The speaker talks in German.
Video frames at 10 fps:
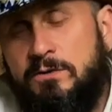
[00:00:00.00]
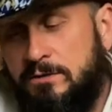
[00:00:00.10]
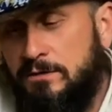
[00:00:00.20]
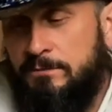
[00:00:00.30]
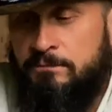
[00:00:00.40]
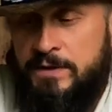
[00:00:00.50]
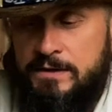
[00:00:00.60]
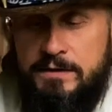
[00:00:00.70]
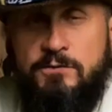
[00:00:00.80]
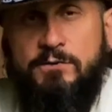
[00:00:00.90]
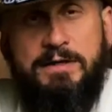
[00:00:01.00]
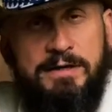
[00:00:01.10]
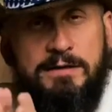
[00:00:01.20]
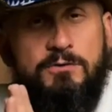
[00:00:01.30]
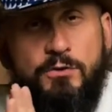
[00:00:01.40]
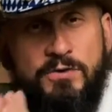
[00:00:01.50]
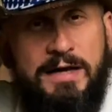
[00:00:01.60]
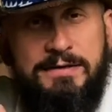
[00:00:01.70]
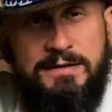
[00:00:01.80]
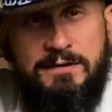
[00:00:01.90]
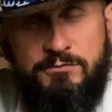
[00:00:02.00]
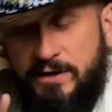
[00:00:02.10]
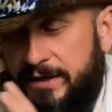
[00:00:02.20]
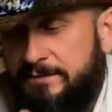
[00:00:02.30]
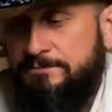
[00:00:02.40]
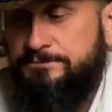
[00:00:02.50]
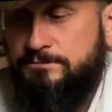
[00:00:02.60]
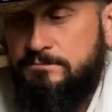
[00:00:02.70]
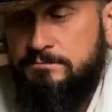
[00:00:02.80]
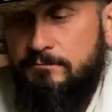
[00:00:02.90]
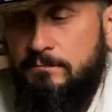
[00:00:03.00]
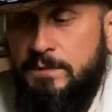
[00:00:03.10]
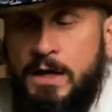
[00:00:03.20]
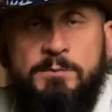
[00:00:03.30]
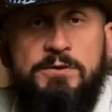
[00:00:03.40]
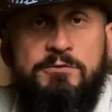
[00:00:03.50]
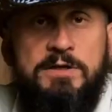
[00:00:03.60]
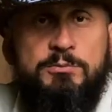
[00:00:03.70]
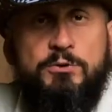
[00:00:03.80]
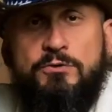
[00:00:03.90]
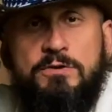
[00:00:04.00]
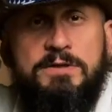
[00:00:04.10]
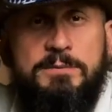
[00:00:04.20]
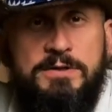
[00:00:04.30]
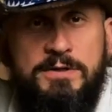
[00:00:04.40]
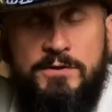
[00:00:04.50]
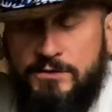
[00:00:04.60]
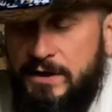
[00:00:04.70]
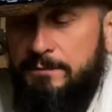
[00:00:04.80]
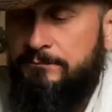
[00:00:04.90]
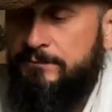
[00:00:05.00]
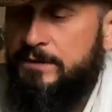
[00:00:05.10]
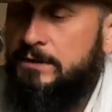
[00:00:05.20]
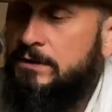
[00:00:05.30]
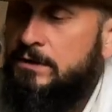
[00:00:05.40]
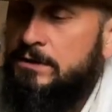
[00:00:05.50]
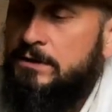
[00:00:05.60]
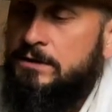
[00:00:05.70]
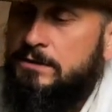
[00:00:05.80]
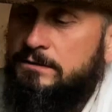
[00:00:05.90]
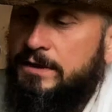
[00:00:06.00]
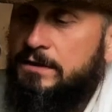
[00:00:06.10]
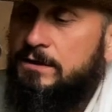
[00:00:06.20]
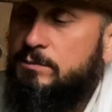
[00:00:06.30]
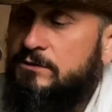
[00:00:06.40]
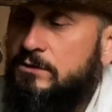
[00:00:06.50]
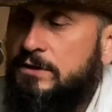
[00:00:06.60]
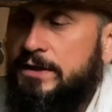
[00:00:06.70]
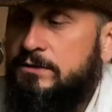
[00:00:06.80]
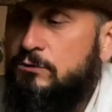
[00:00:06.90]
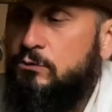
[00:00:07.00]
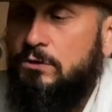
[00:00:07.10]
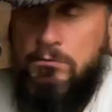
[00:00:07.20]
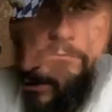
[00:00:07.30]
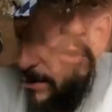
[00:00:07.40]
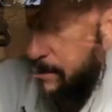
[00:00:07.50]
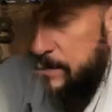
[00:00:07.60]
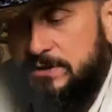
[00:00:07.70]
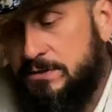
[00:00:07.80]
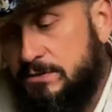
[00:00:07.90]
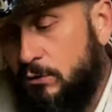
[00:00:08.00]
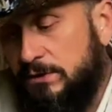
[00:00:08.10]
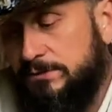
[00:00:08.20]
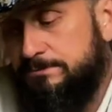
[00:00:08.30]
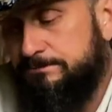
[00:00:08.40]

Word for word: unten. Ist wirklich ein total netter Verein. Haben nicht viele Produkte, aber die, die sie haben, denke ich mal, sind recht cool. Ich habe mir die jetzt geholt